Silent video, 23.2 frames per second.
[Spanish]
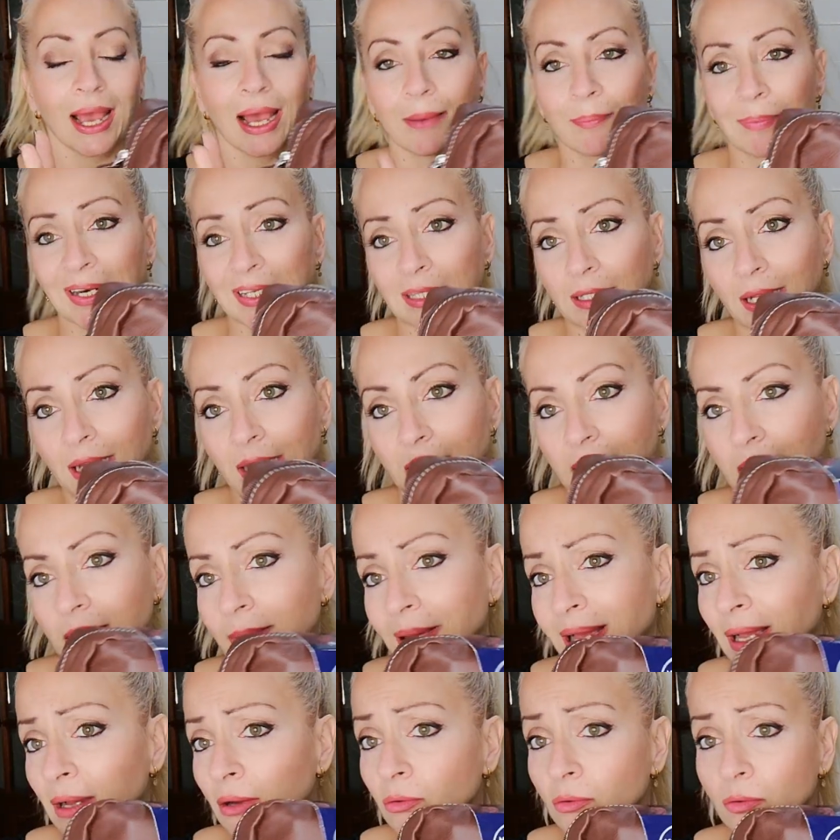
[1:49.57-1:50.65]
Aparte que
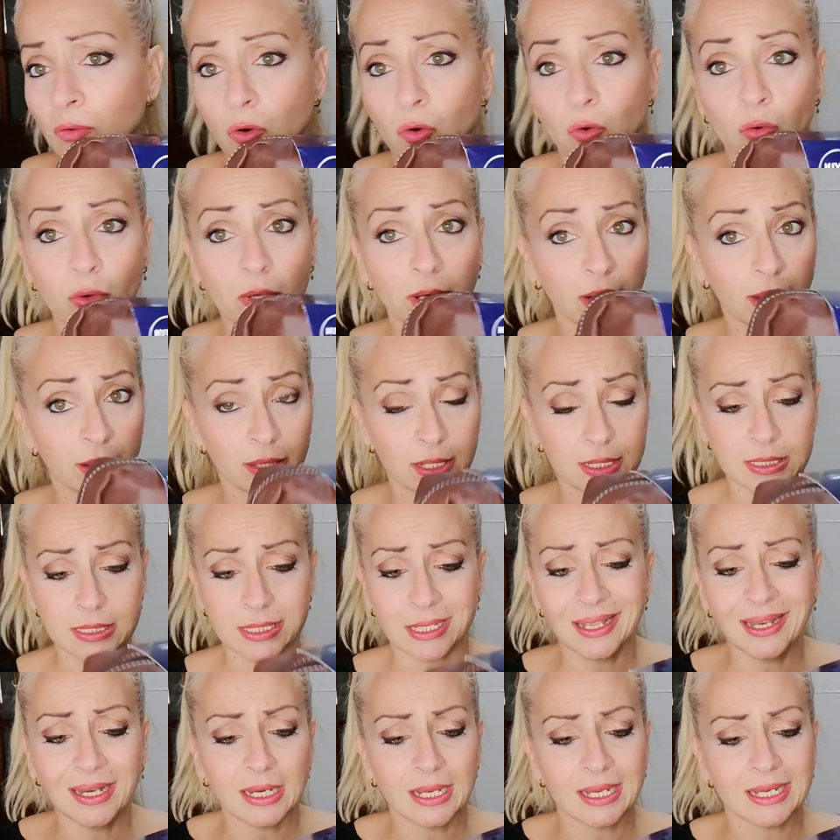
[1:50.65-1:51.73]
lleva un
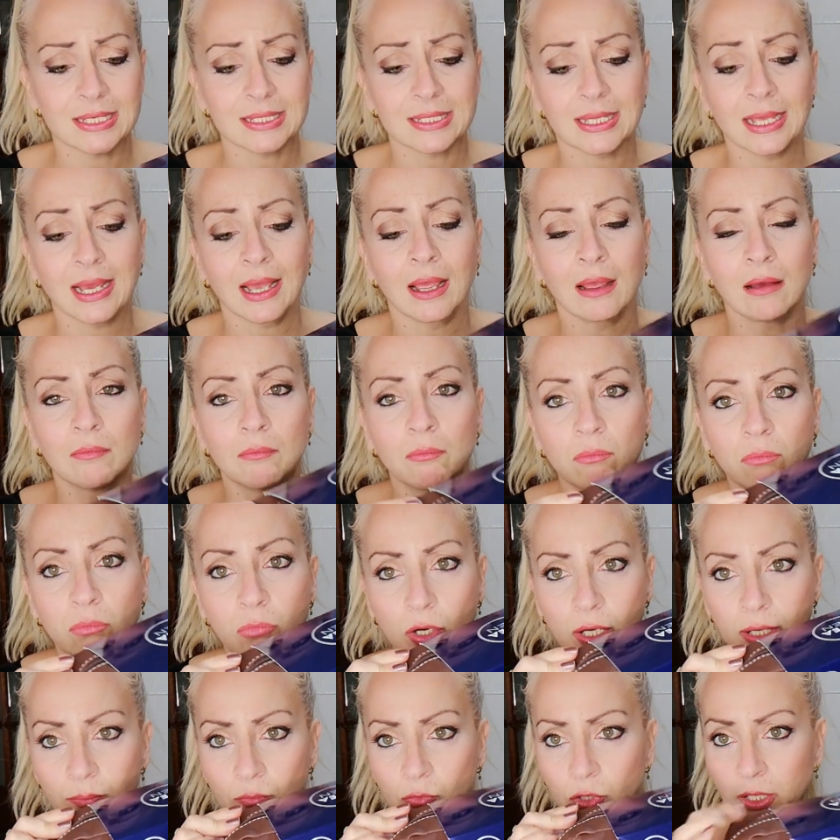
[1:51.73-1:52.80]
neceser que está
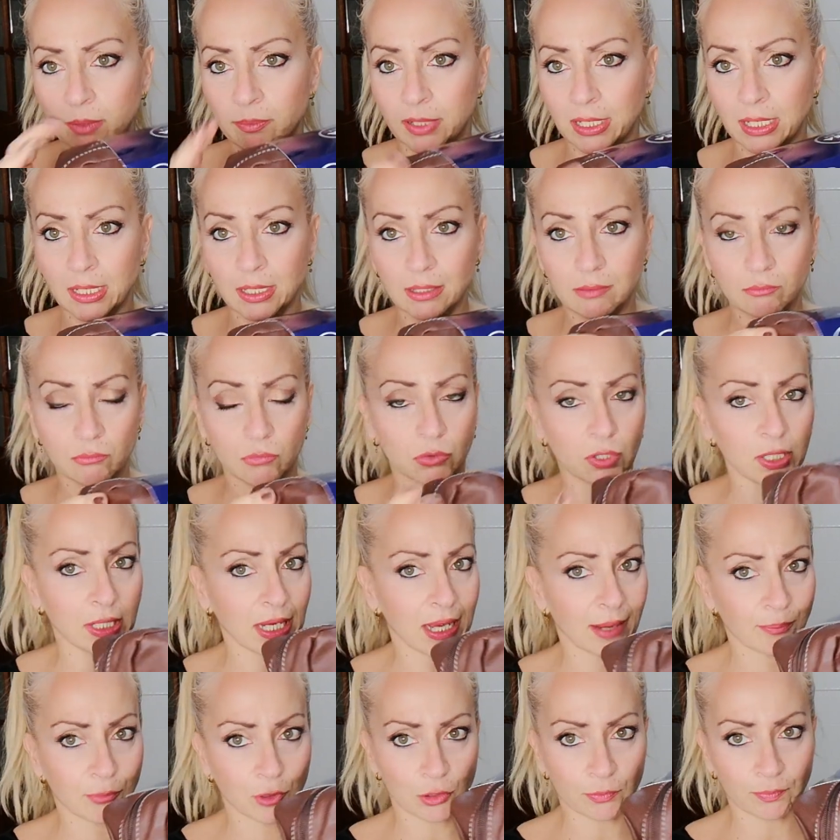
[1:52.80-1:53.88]
muy muy bien, muy
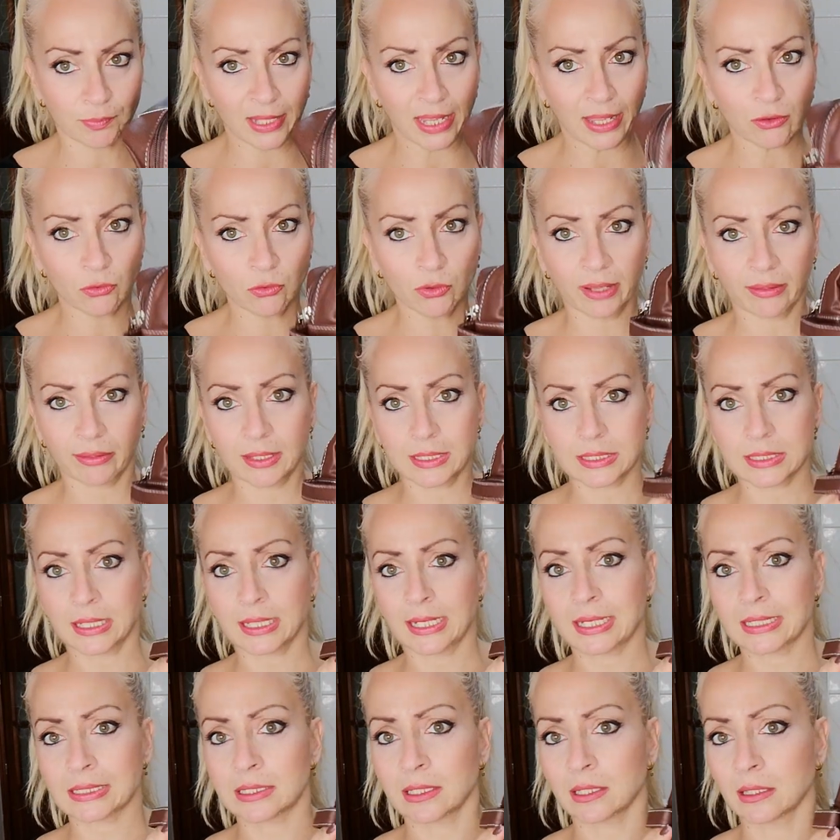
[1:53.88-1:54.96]
apropiado, un
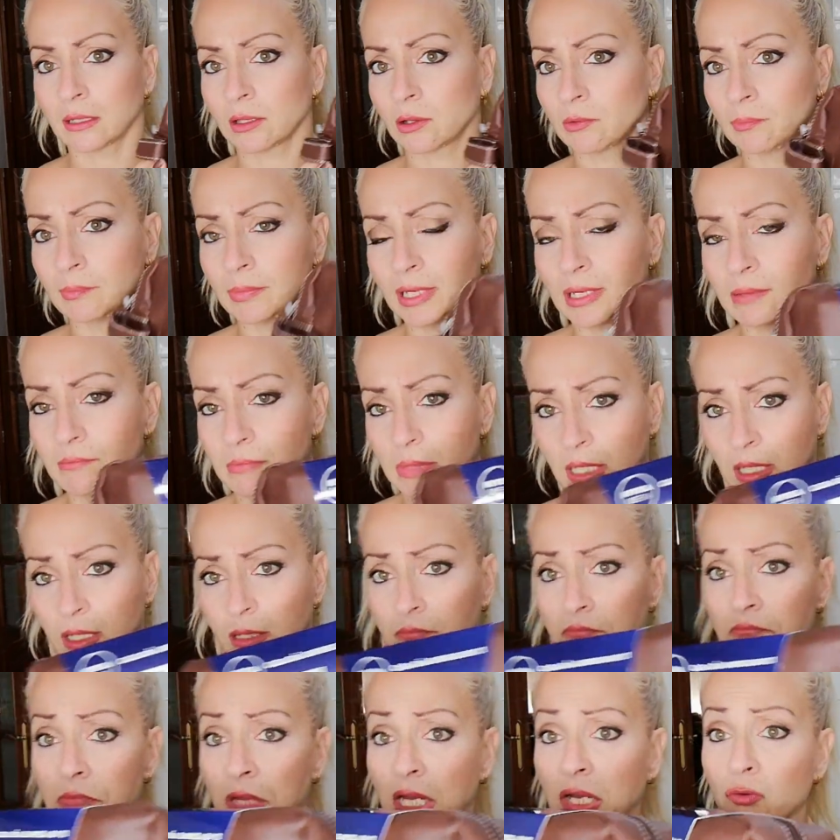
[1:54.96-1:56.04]
neceser así de hombre,
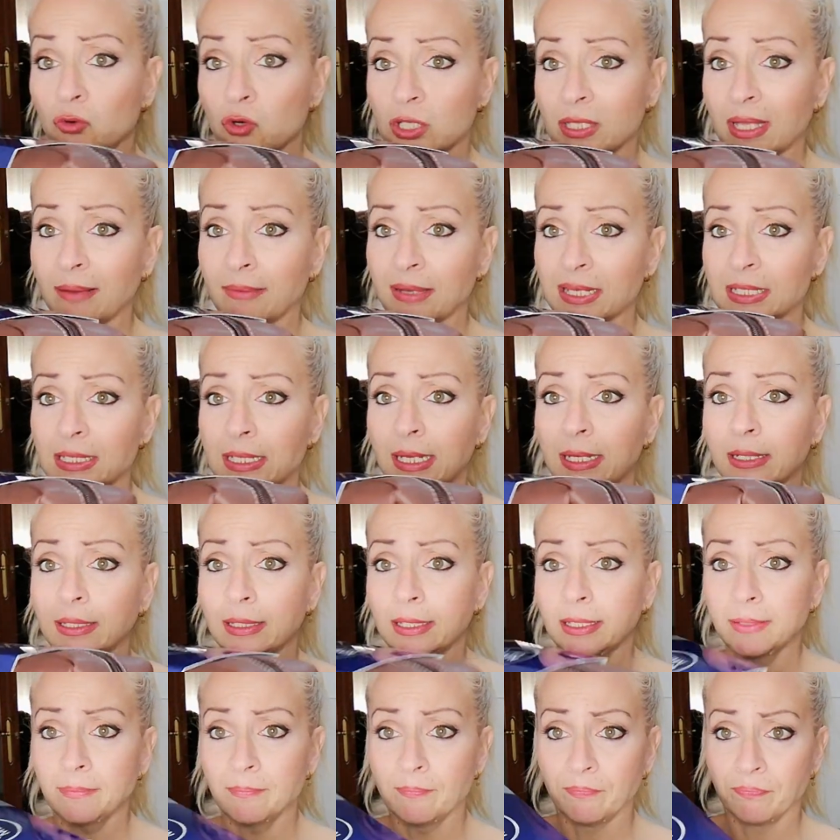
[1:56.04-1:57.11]
me, gusta
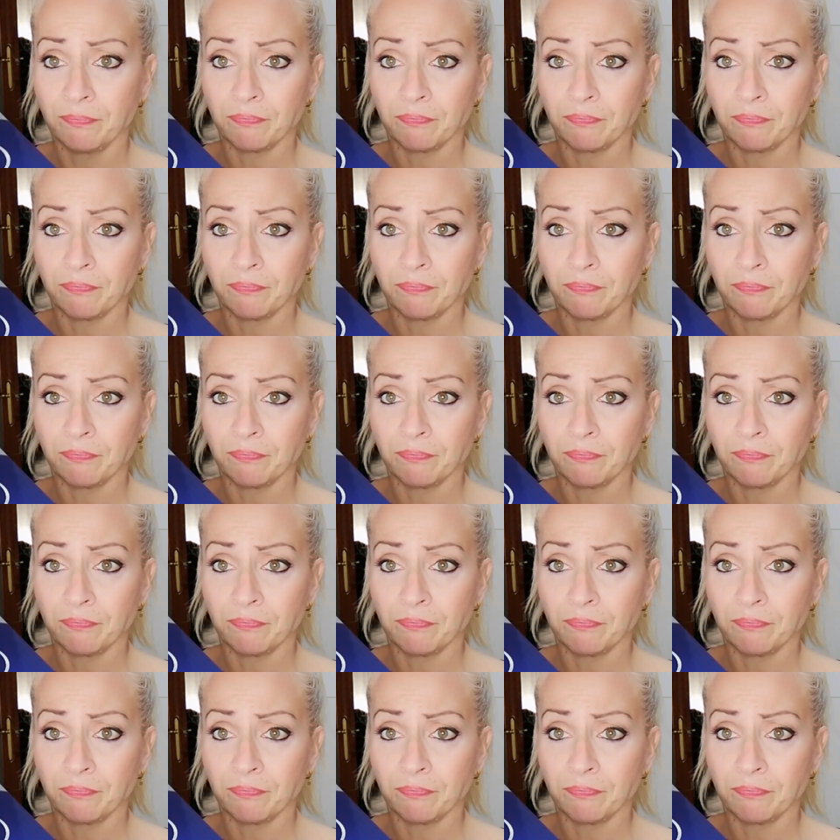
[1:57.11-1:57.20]
bastante.